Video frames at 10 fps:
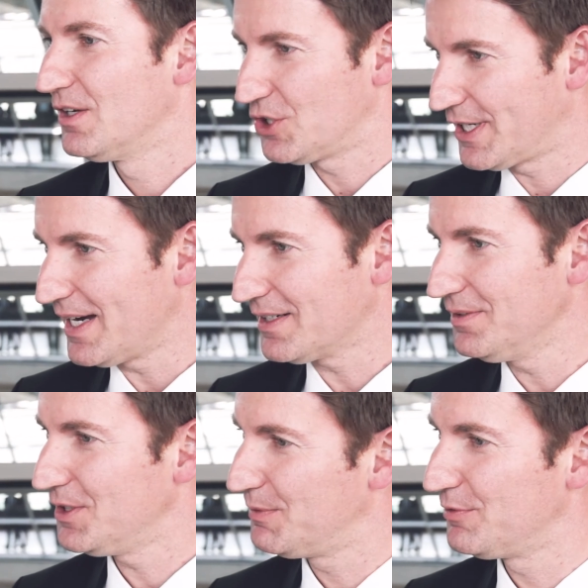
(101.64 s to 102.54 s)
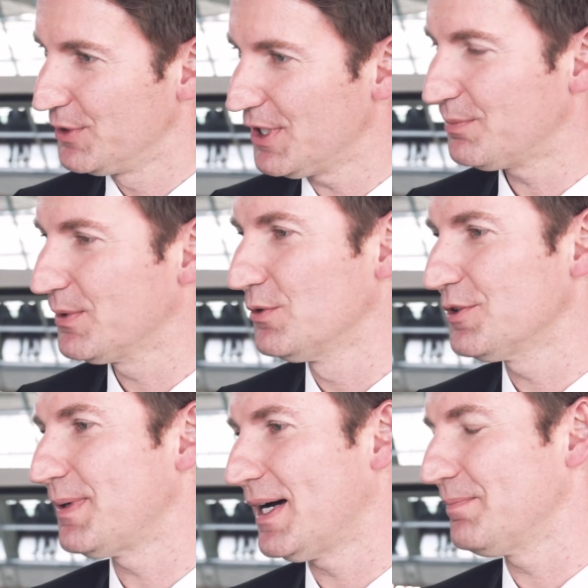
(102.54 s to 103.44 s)
Stärken. Ich bin für das
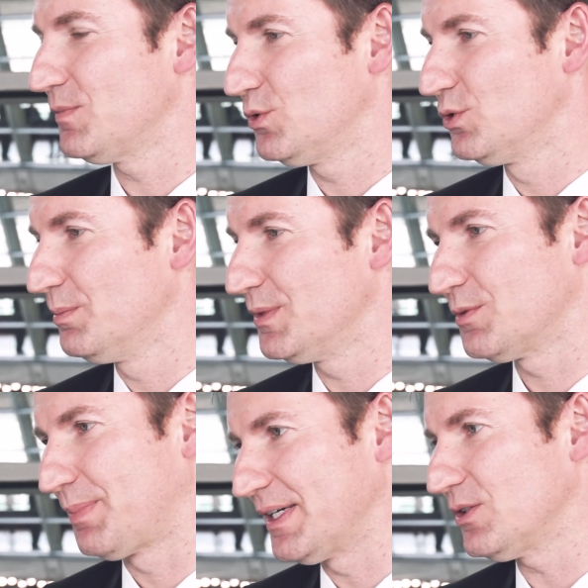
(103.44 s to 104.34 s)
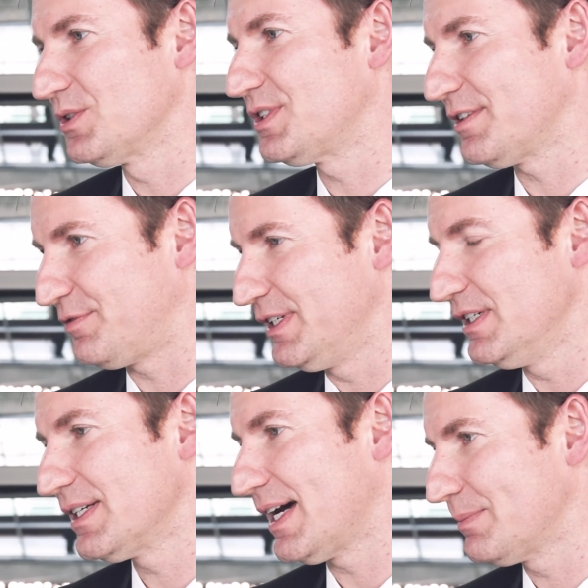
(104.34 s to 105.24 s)
Berufsbeamtentum. Es bringt uns sehr viel
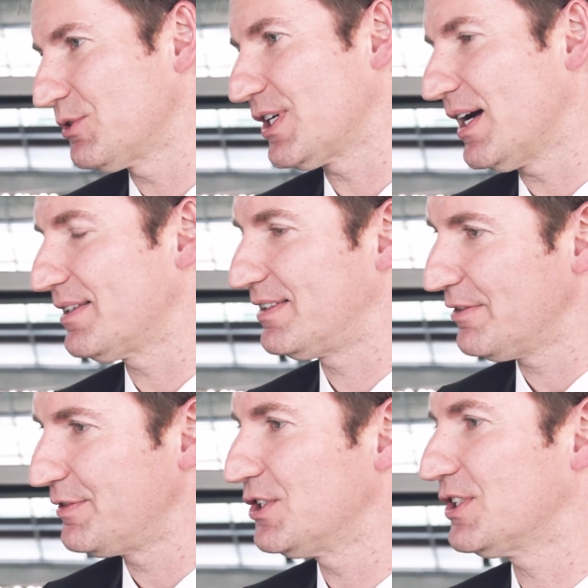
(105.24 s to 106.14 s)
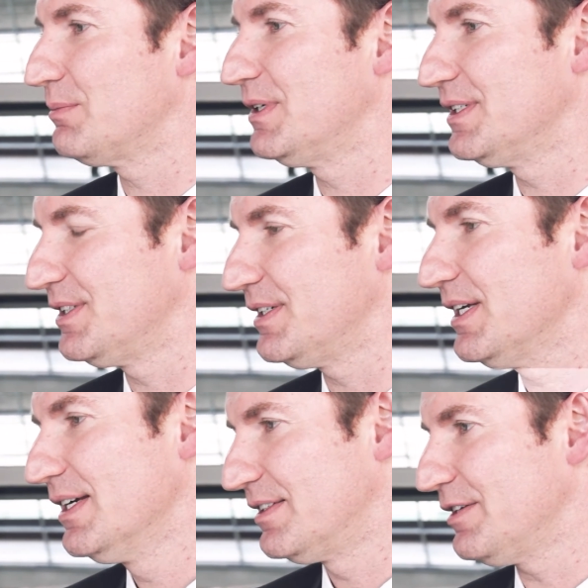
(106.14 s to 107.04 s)
in einem Staat, sehr viel Stabilität,
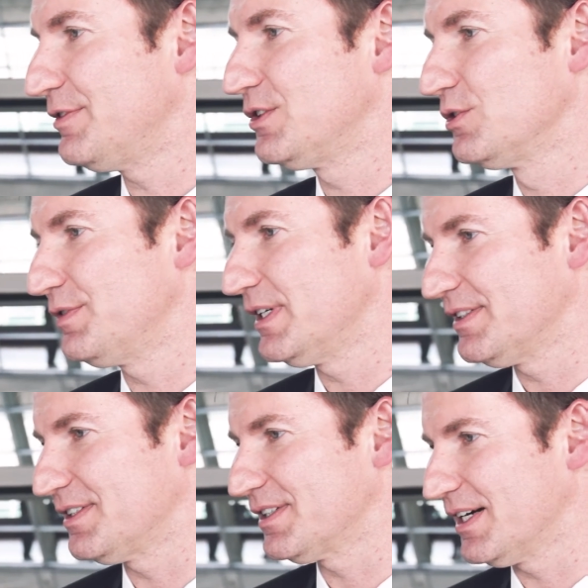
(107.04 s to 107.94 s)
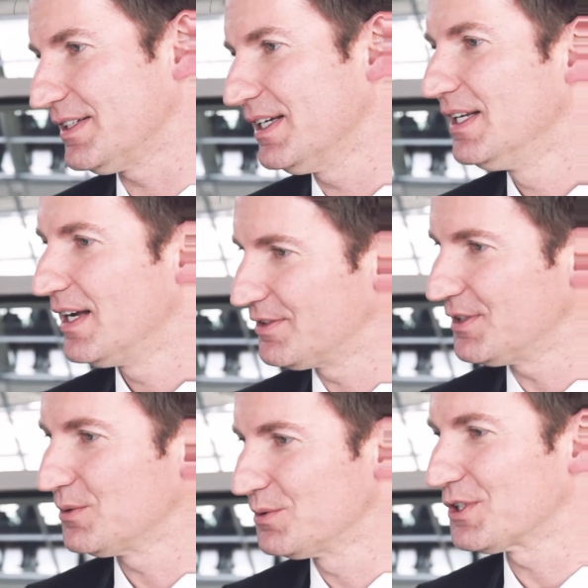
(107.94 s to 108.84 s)
sehr viel Zuverlässigkeit. Also
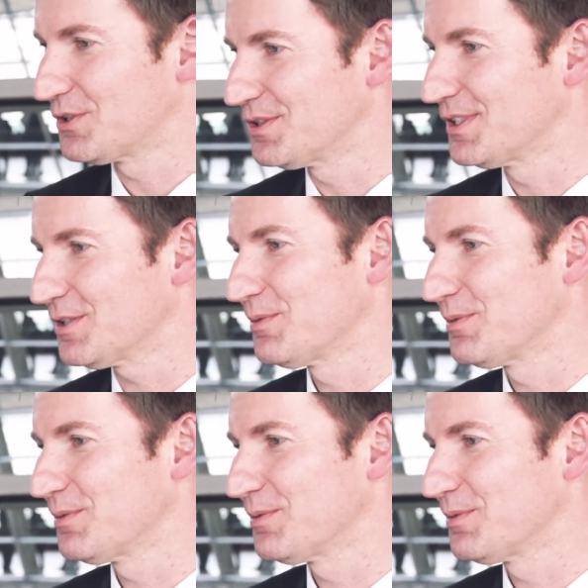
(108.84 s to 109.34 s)
ich unterstütze das